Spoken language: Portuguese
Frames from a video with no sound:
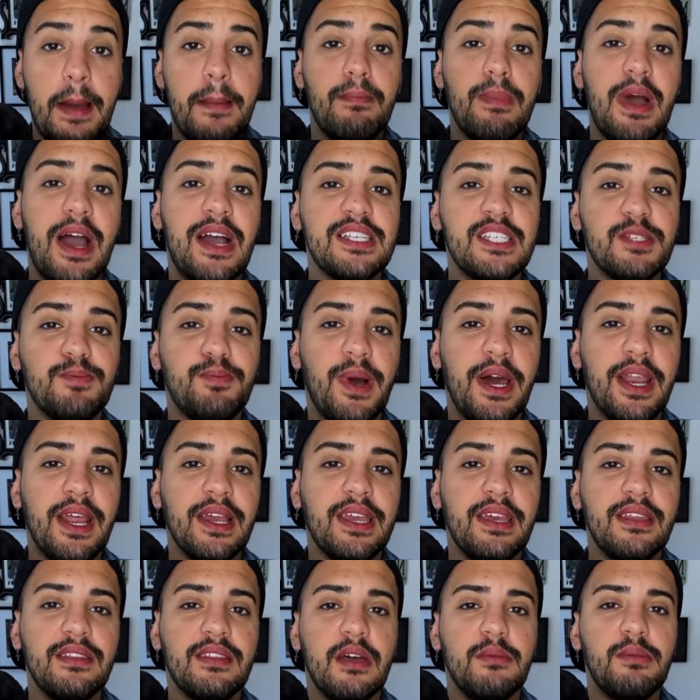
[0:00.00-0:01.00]
Mas para
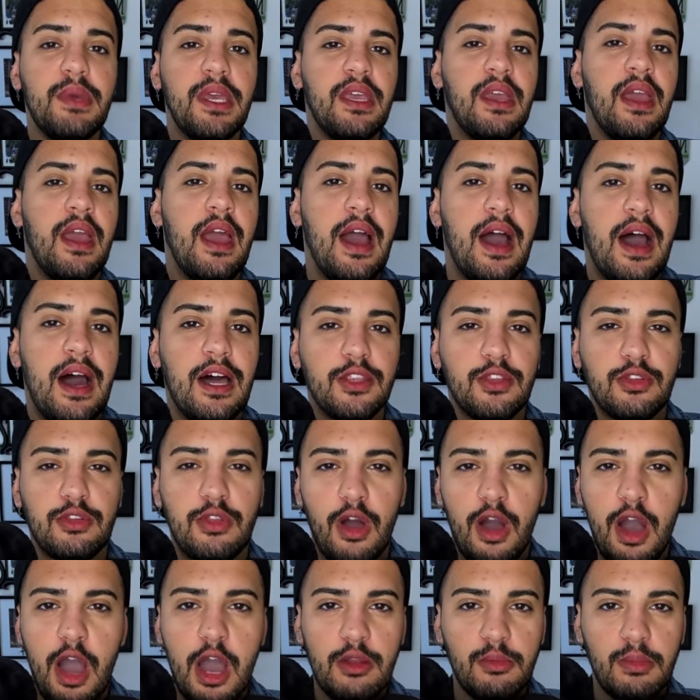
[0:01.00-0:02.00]
quem também
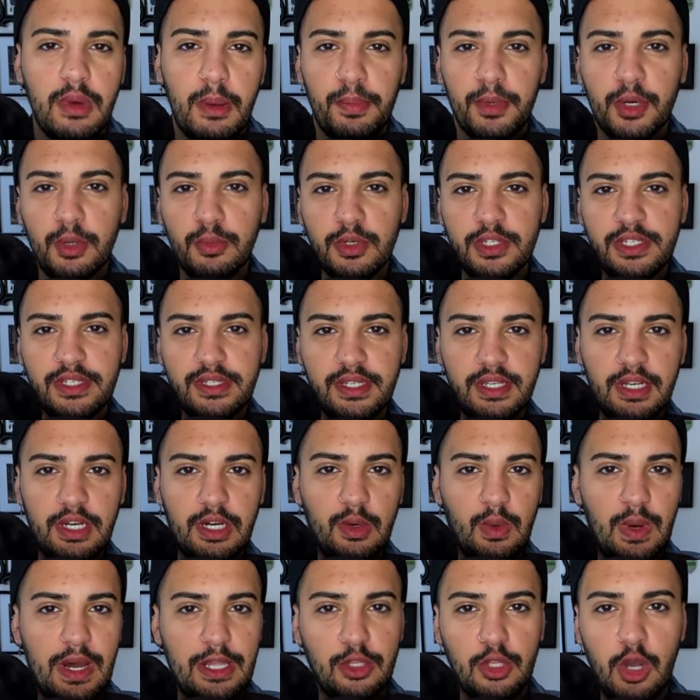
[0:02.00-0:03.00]
adora uma
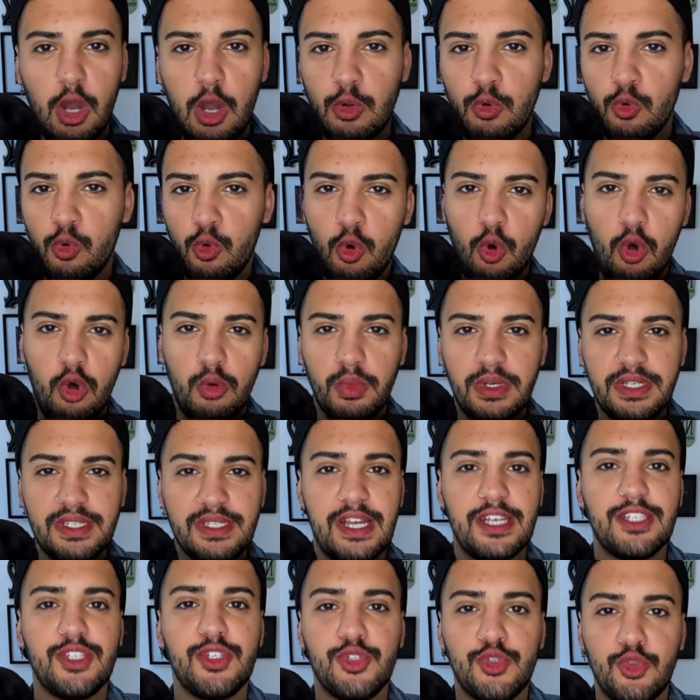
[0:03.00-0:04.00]
promoção, adora um combo,
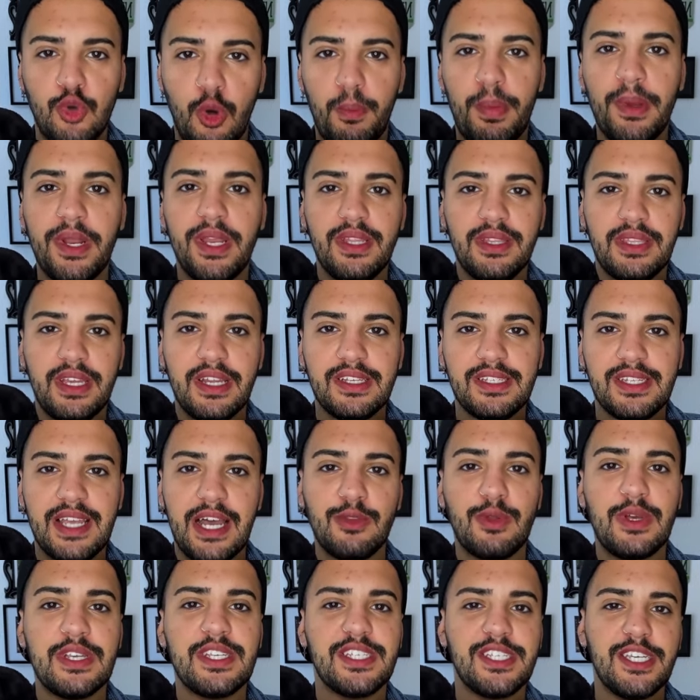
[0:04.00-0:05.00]
está super
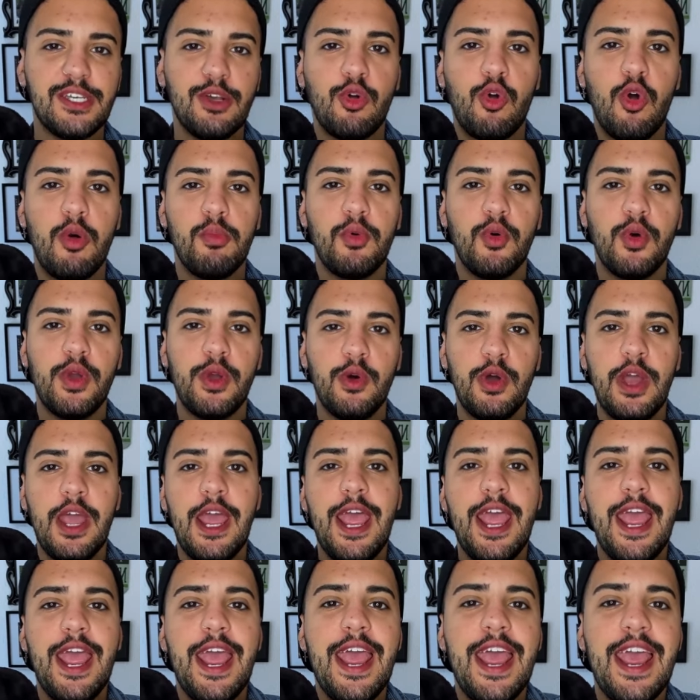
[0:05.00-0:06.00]
interessado assim como eu
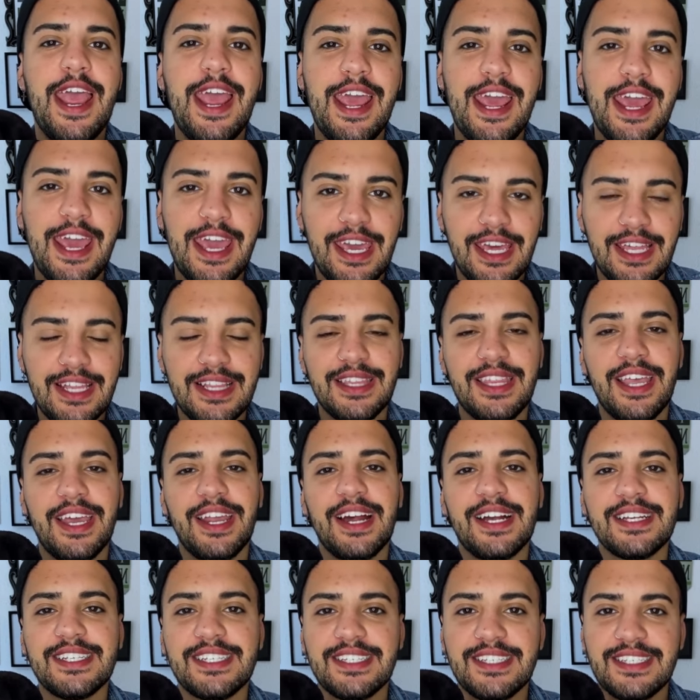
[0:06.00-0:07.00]
em ter
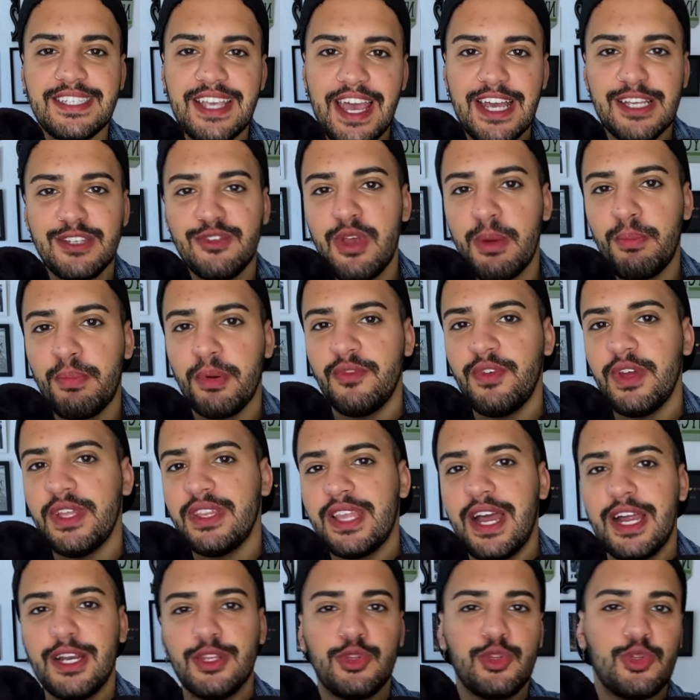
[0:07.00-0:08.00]
acesso e
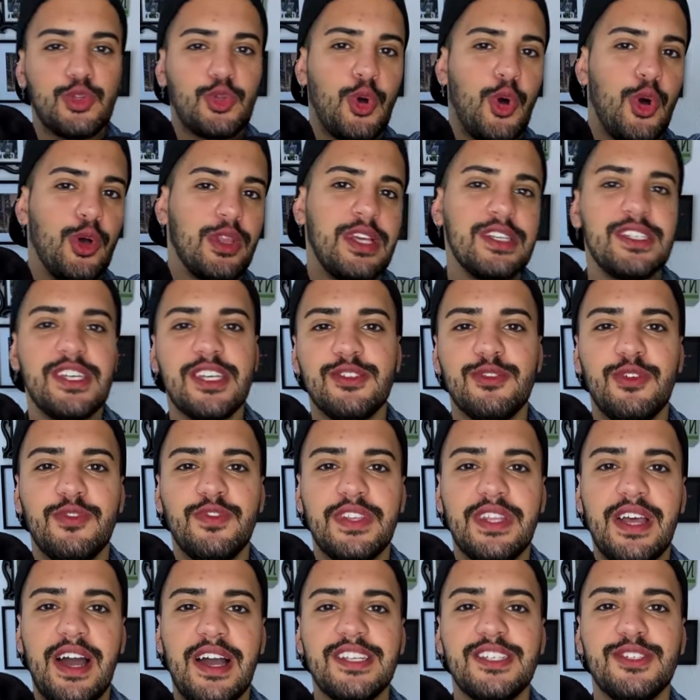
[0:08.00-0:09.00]
aproveitar todas as
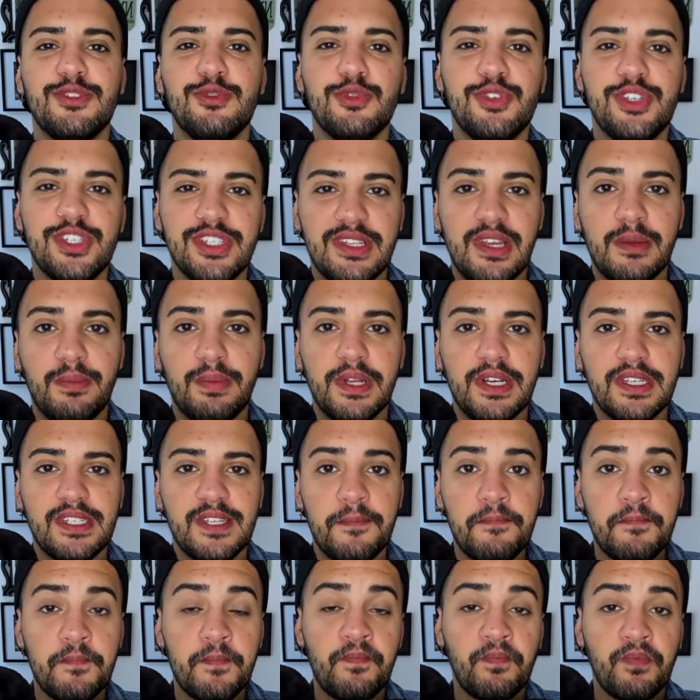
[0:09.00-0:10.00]
novidades do Disney
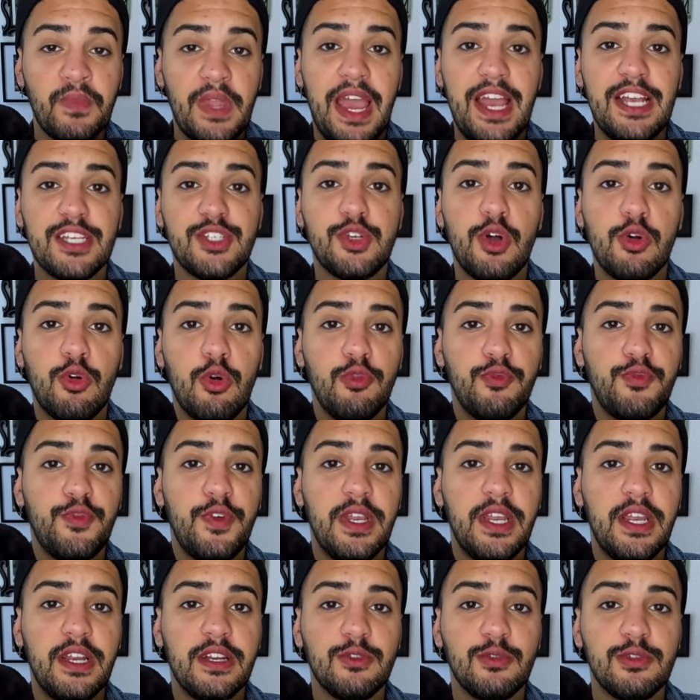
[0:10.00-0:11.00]
Plus, é só
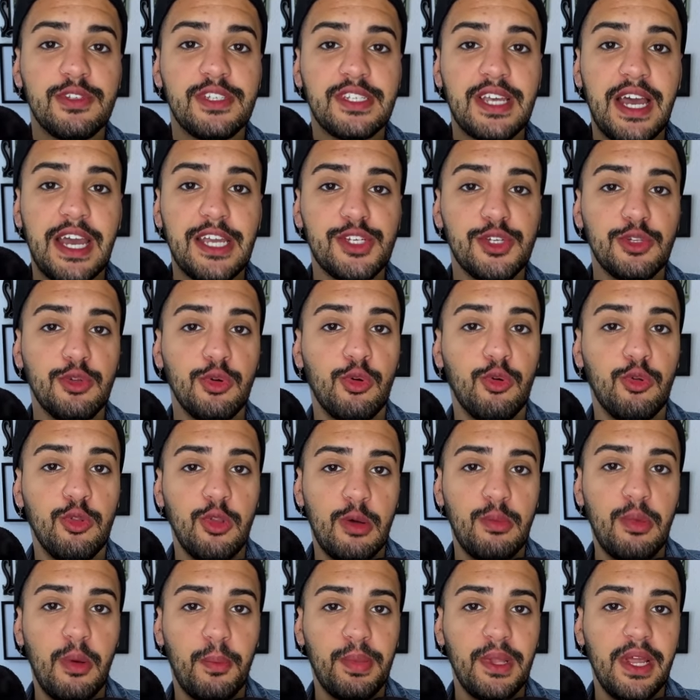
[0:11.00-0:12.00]
conferir no site do
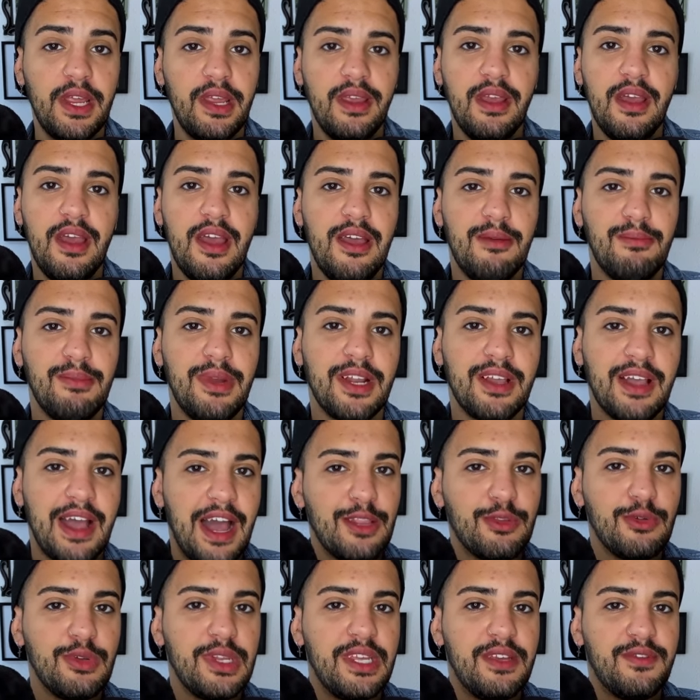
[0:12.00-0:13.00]
Globoplay,
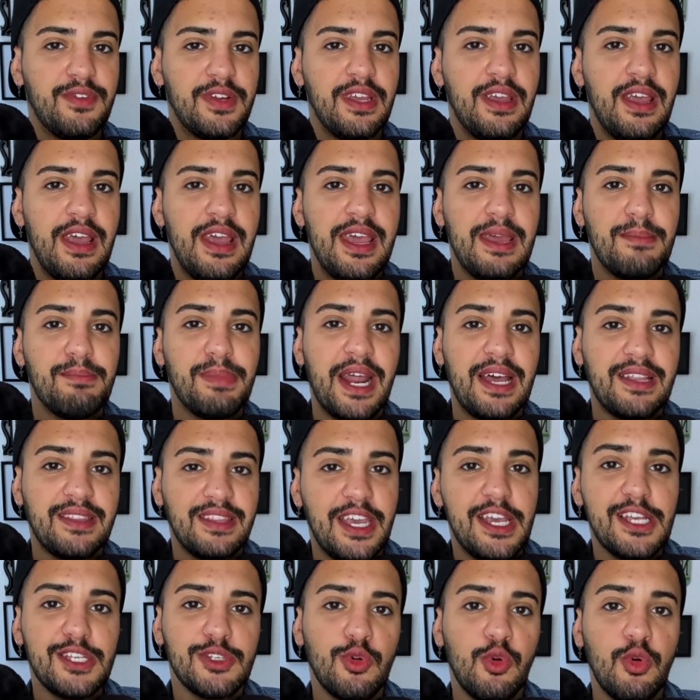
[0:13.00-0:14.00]
Mercado Livre,
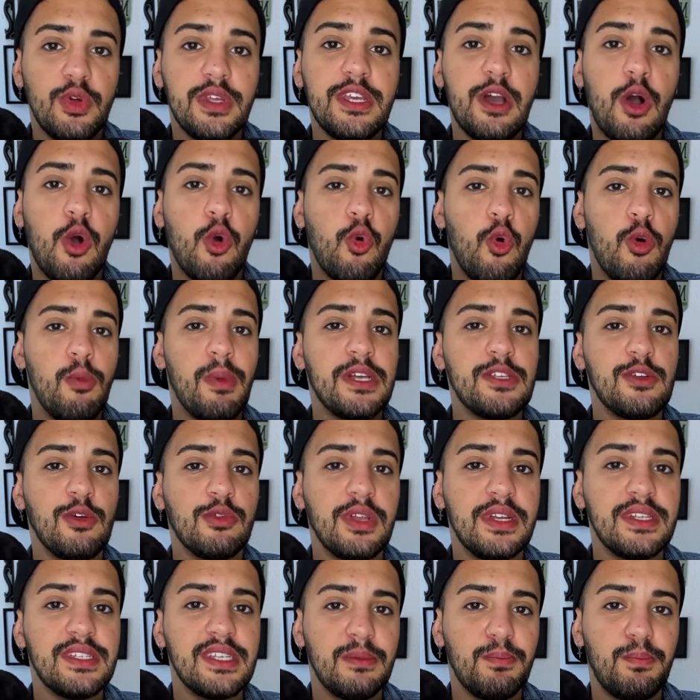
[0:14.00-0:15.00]
Bradesco e algumas
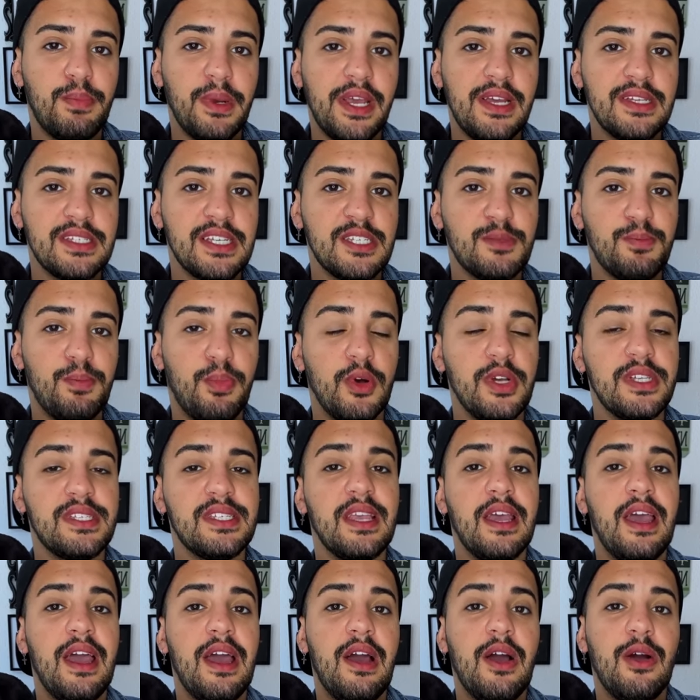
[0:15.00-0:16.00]
outras empresas,
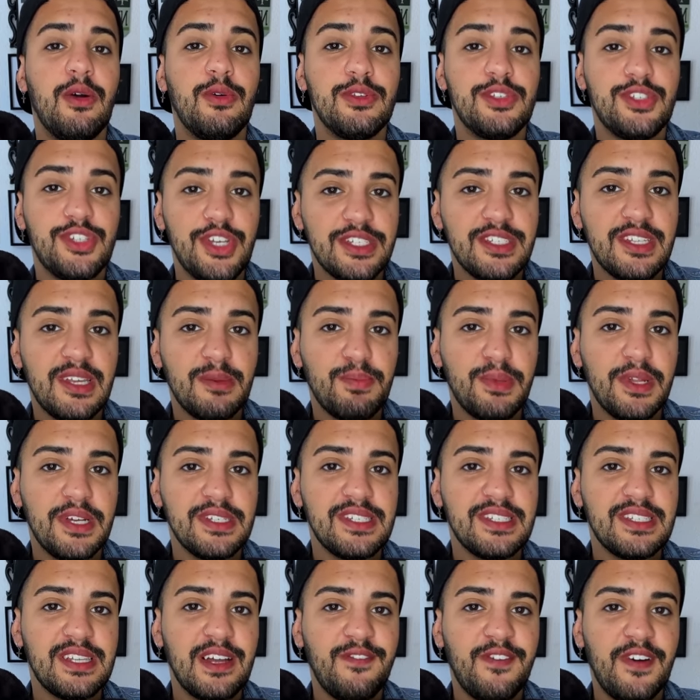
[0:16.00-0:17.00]
pois o Disney Plus
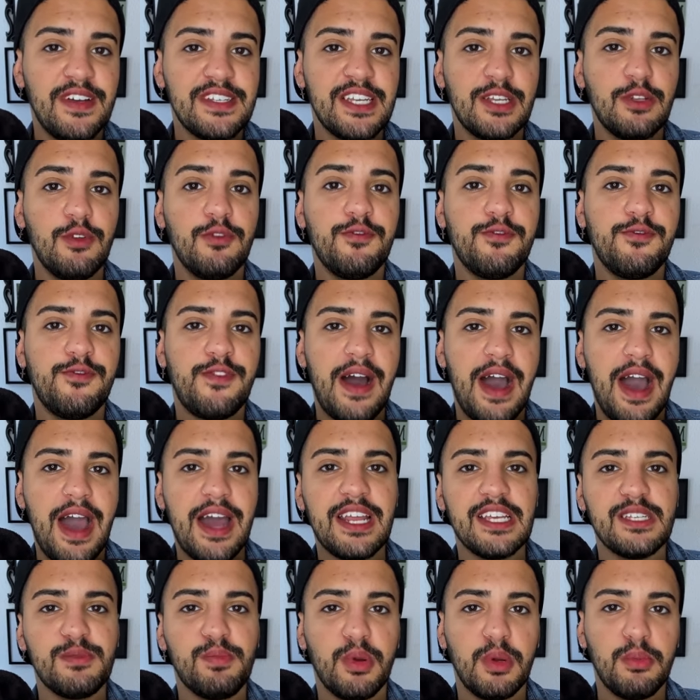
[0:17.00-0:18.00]
está fazendo
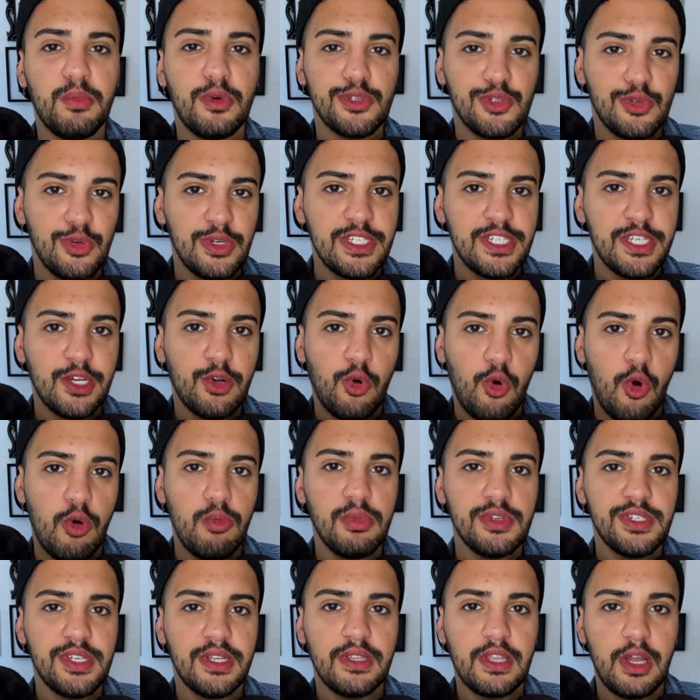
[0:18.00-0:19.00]
várias promoções e
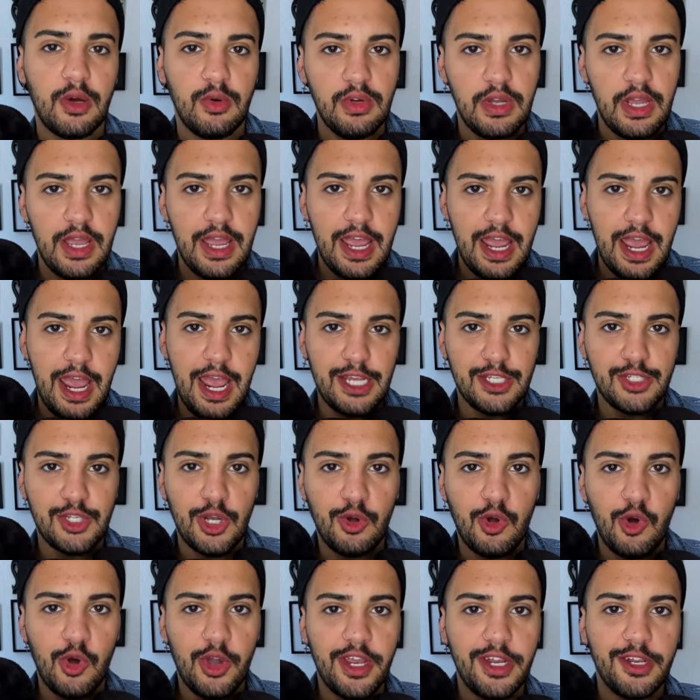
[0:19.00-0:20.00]
combos, então é só
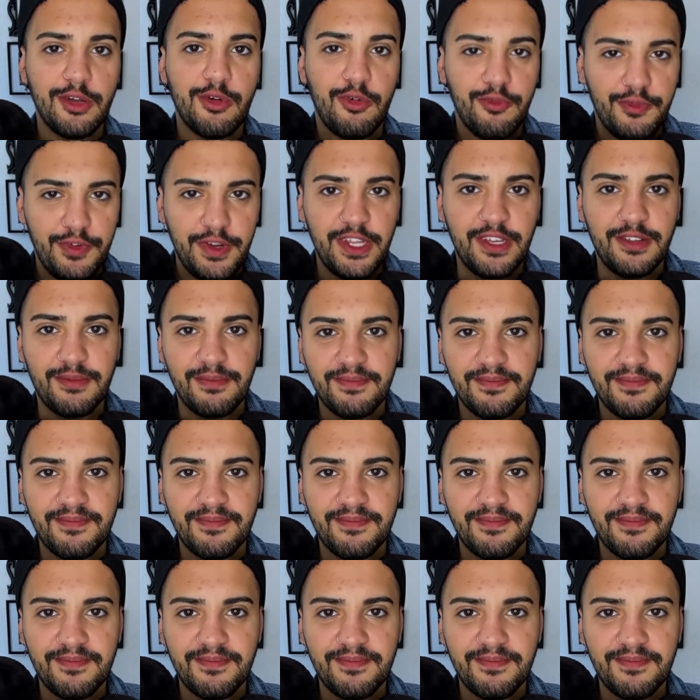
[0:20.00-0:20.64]
correr e conferir.